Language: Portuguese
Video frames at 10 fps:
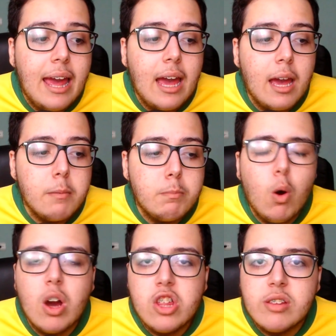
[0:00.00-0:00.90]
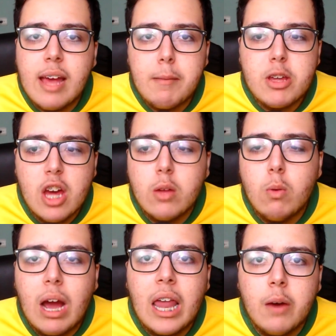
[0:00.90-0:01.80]
é, pouca gente sabe, acho que
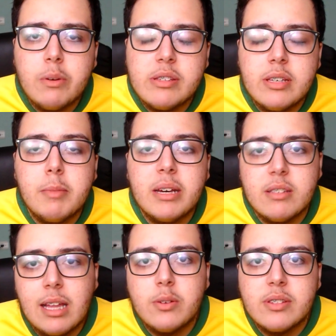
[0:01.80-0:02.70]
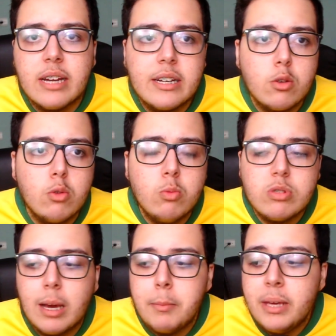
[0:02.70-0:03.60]
aqui no canal em si, mas lá no Instagram todo
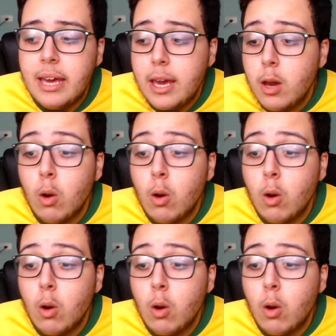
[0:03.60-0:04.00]
mundo sabe,